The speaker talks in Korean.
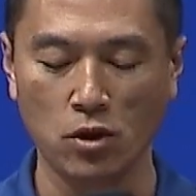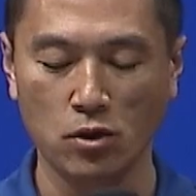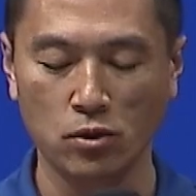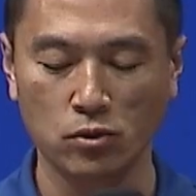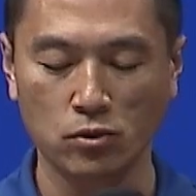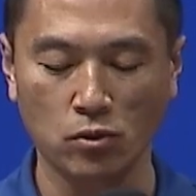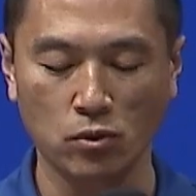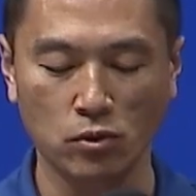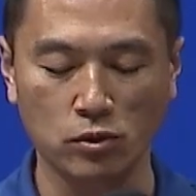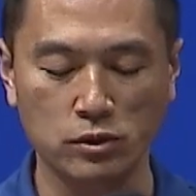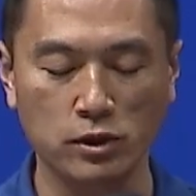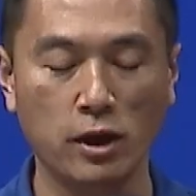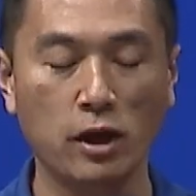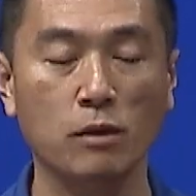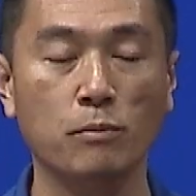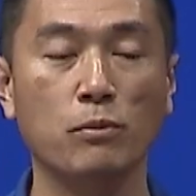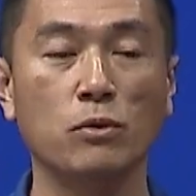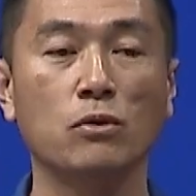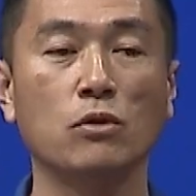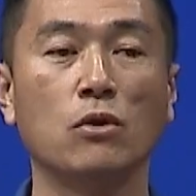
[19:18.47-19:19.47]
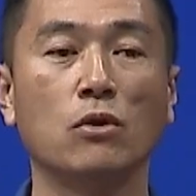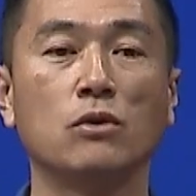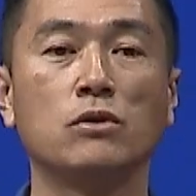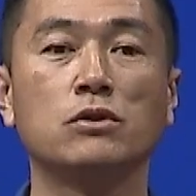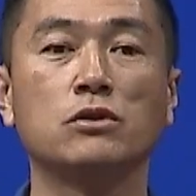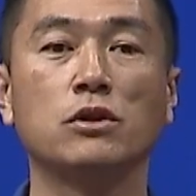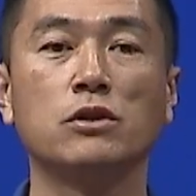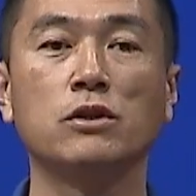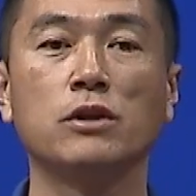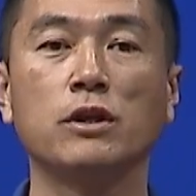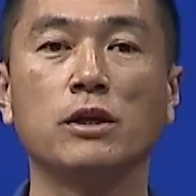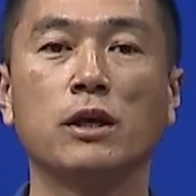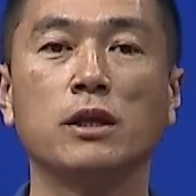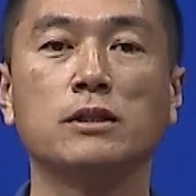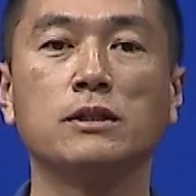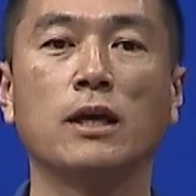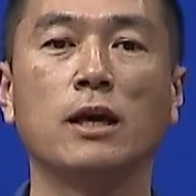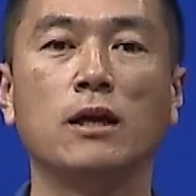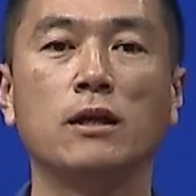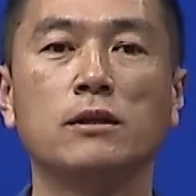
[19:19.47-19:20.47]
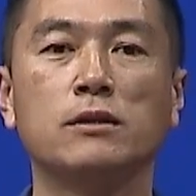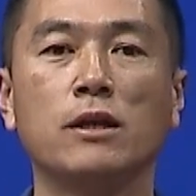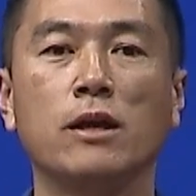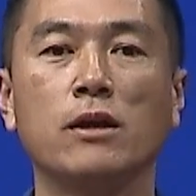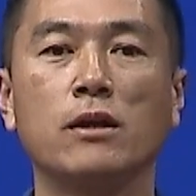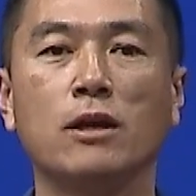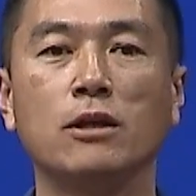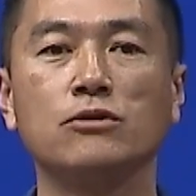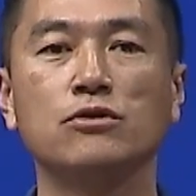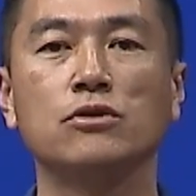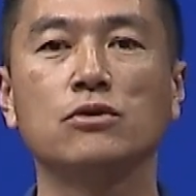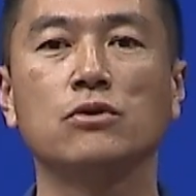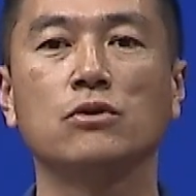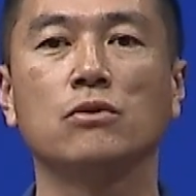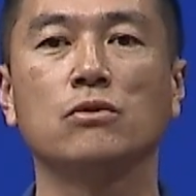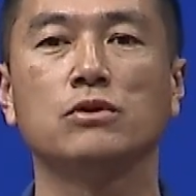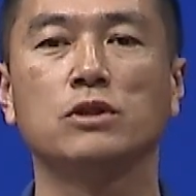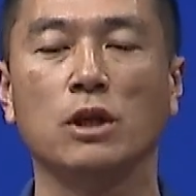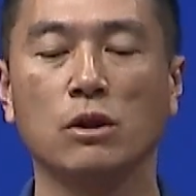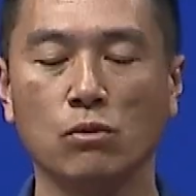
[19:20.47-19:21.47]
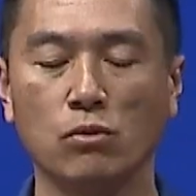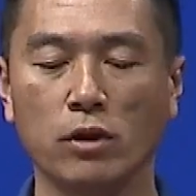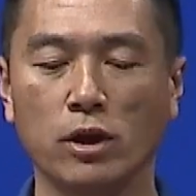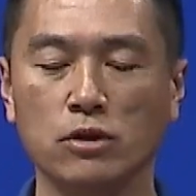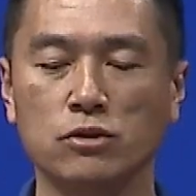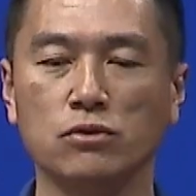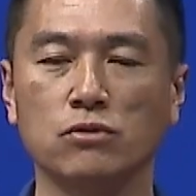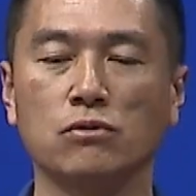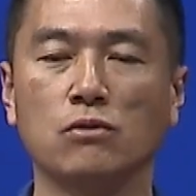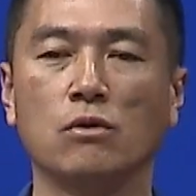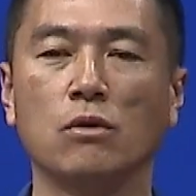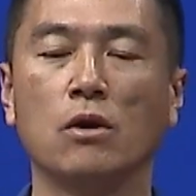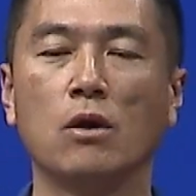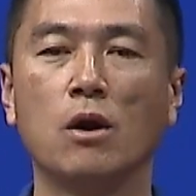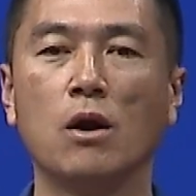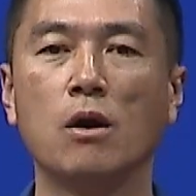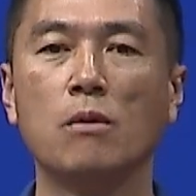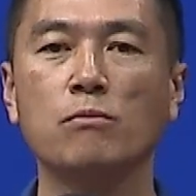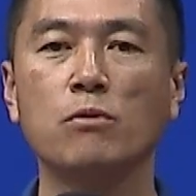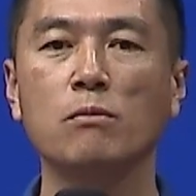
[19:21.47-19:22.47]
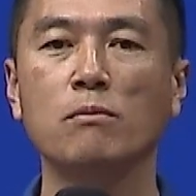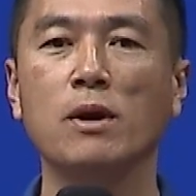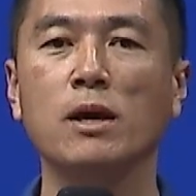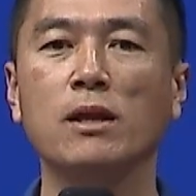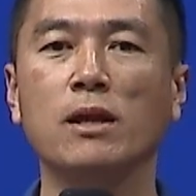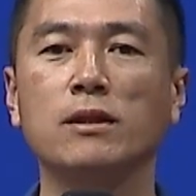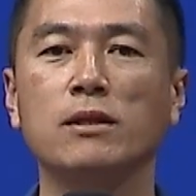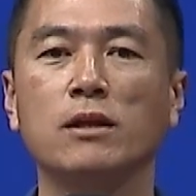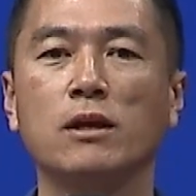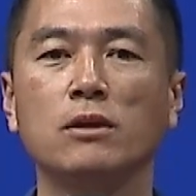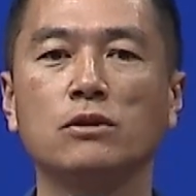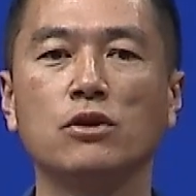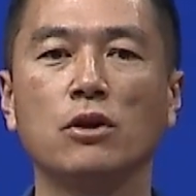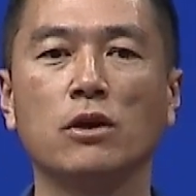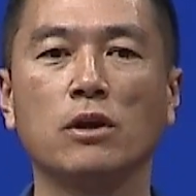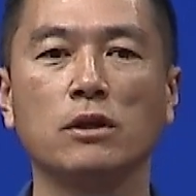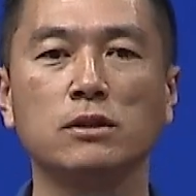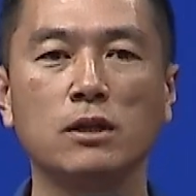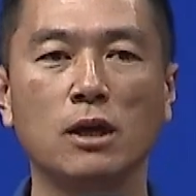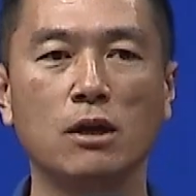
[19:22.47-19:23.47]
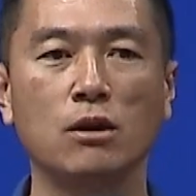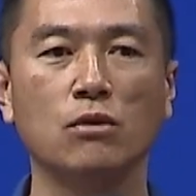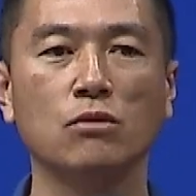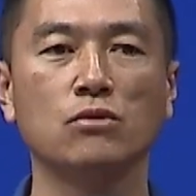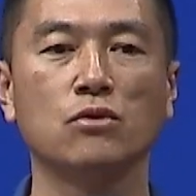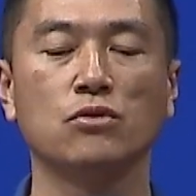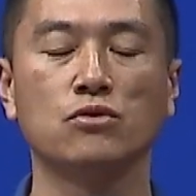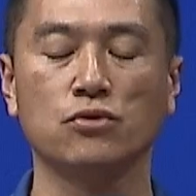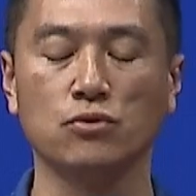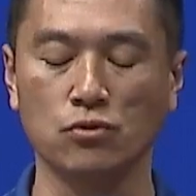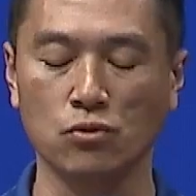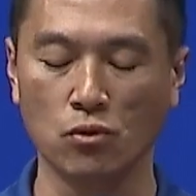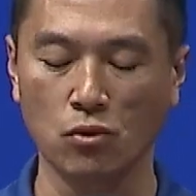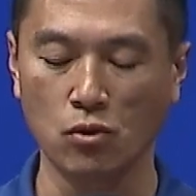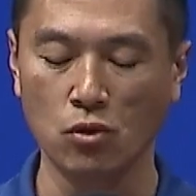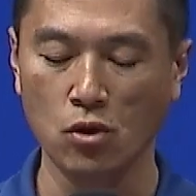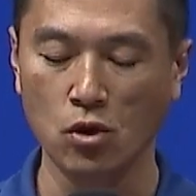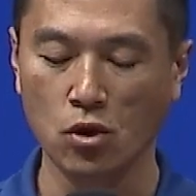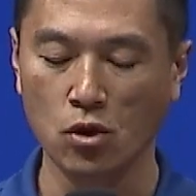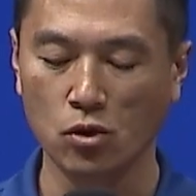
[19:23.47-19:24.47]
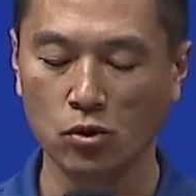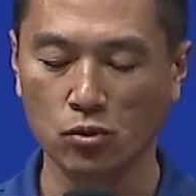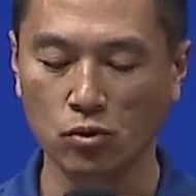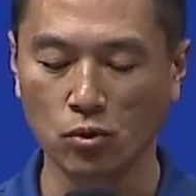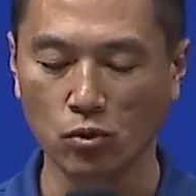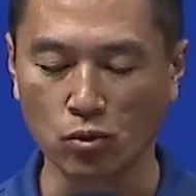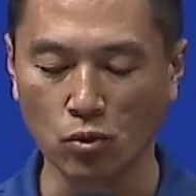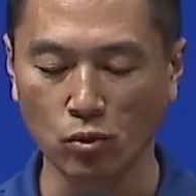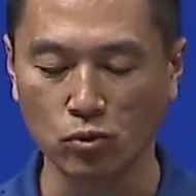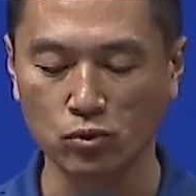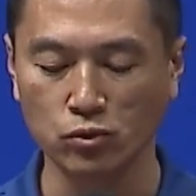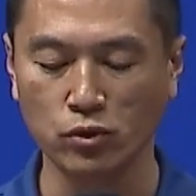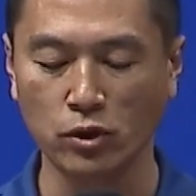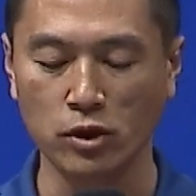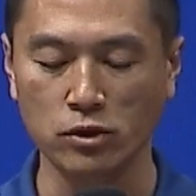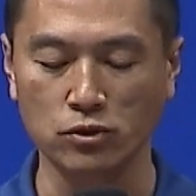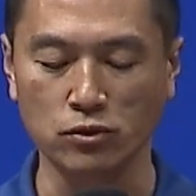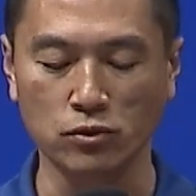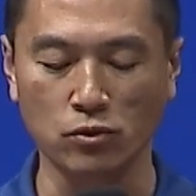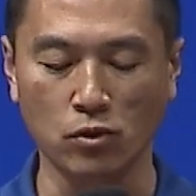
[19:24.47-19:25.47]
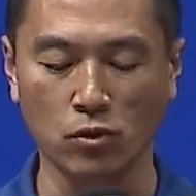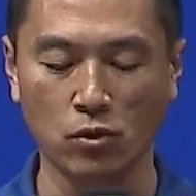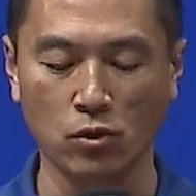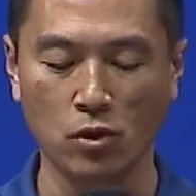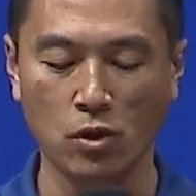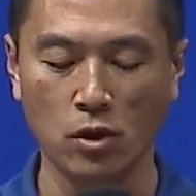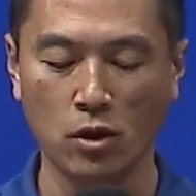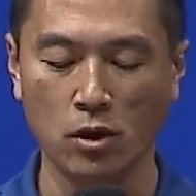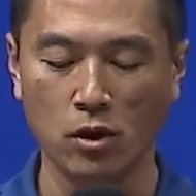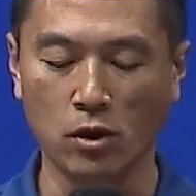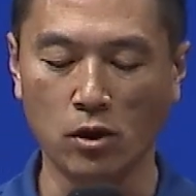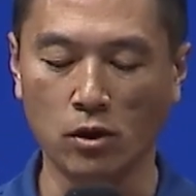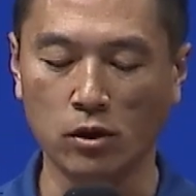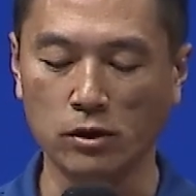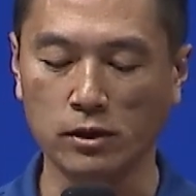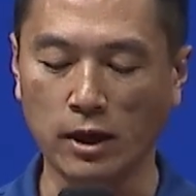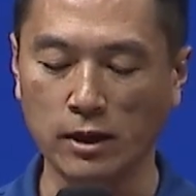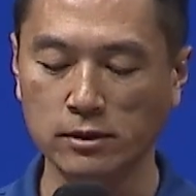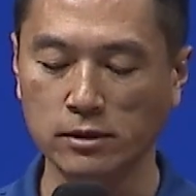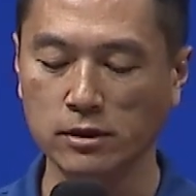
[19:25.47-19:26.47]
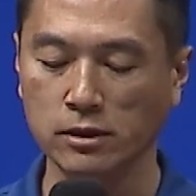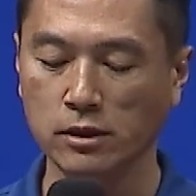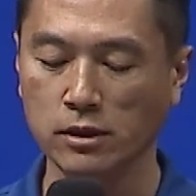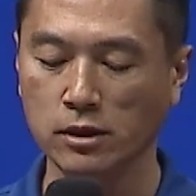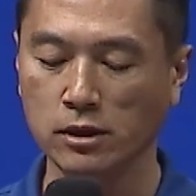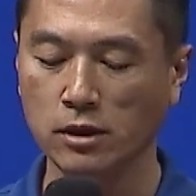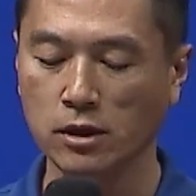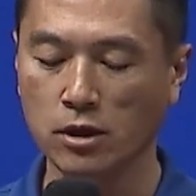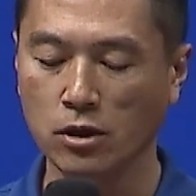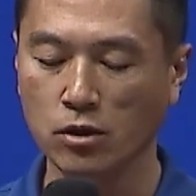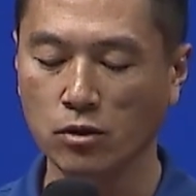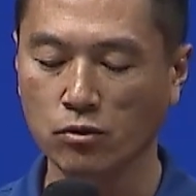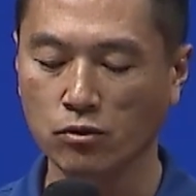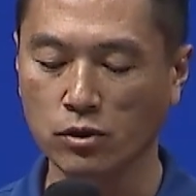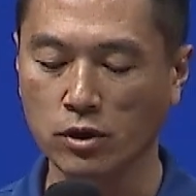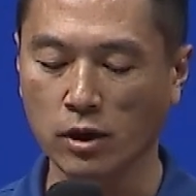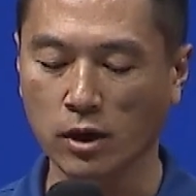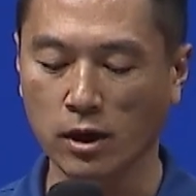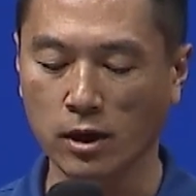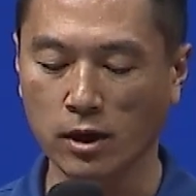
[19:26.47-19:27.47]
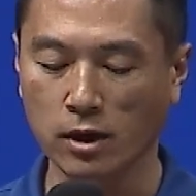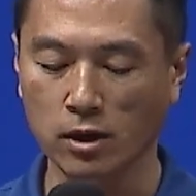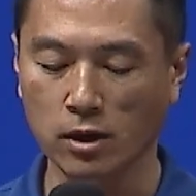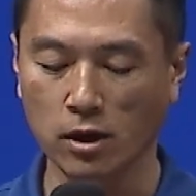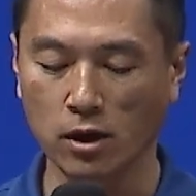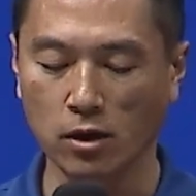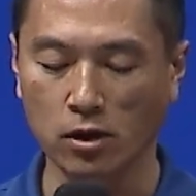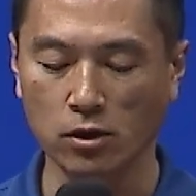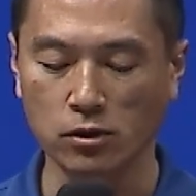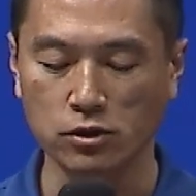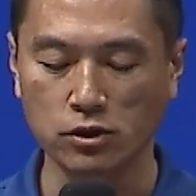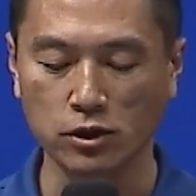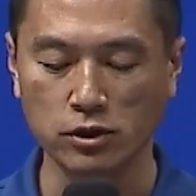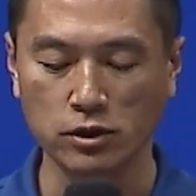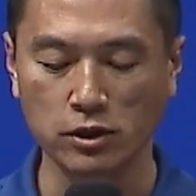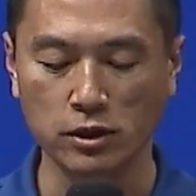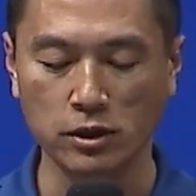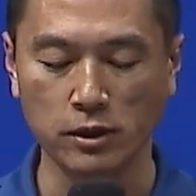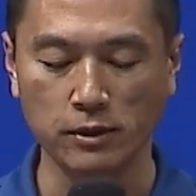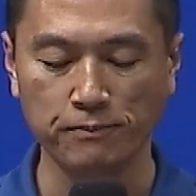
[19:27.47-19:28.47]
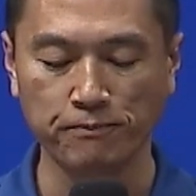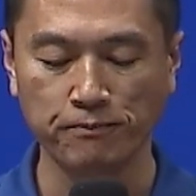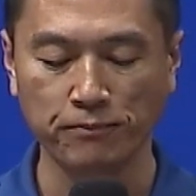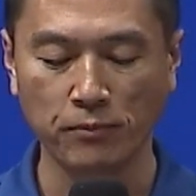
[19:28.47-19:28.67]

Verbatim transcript: 또 사역비도 저들에게 잘 사역할 수 있도록 제공해주고 뿐만 아니라 저희가 사랑도 주고 또 용서해주고 어, 단지 우리가 어, 저희들이